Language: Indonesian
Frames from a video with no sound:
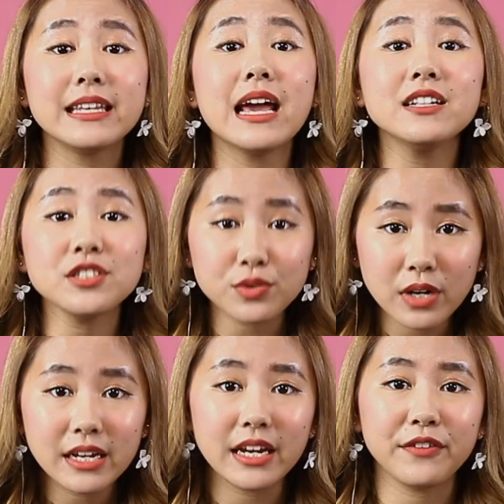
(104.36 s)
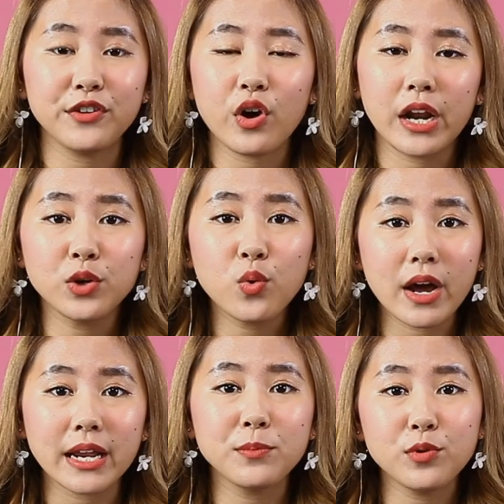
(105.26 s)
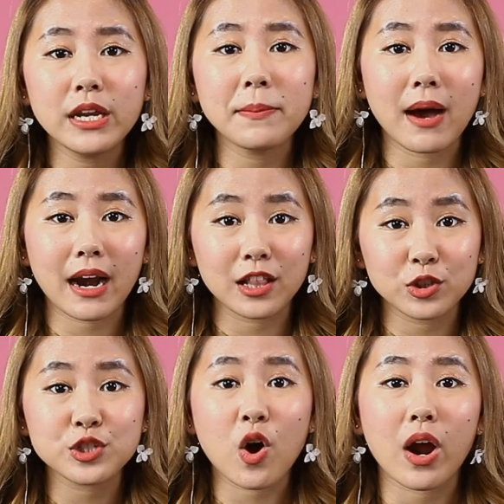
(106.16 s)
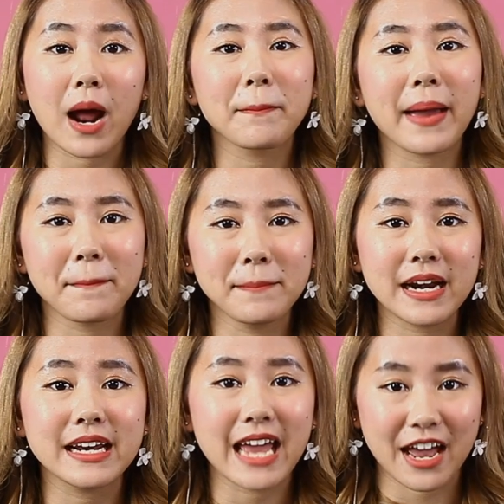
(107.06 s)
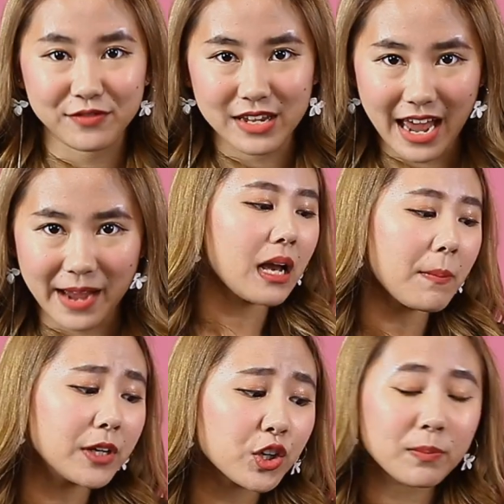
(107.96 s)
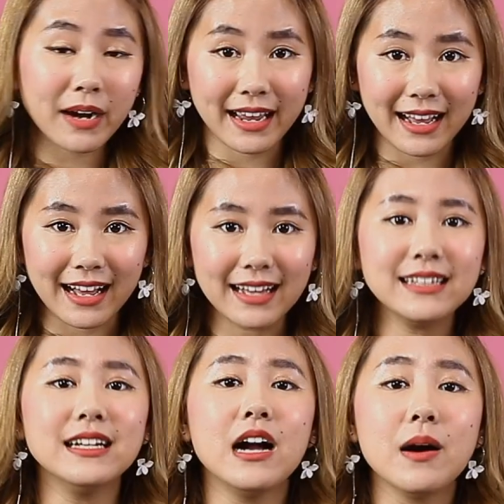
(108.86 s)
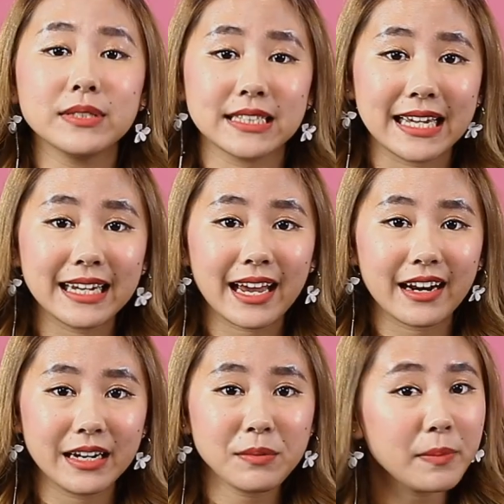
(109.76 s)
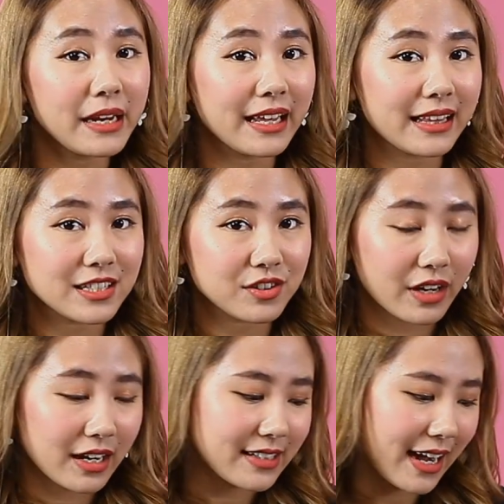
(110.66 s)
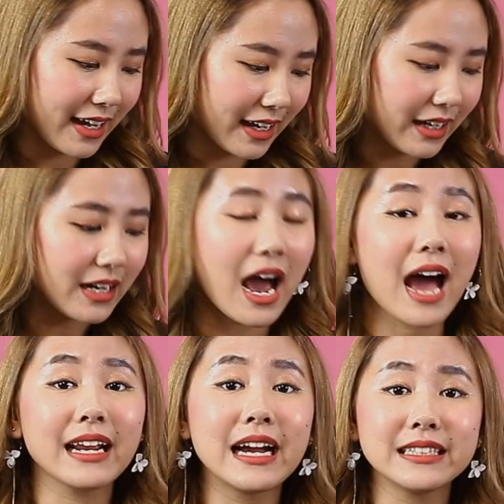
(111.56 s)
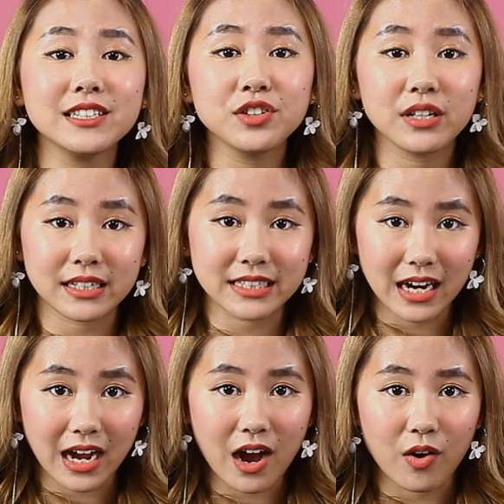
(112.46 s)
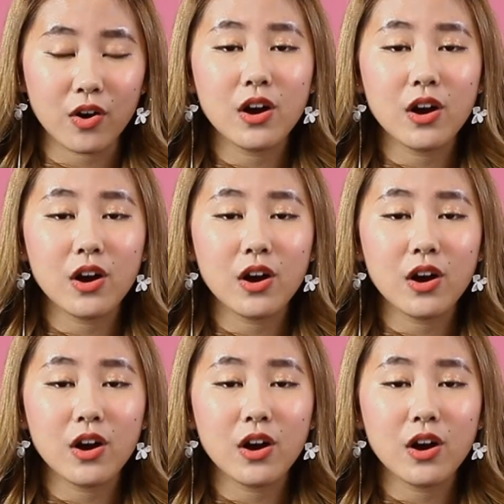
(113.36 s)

dan sudah direview oleh 2.500 orang member di FD App. Menurut mereka, skincare ini memiliki tekstur yang cair, harganya juga terjangkau.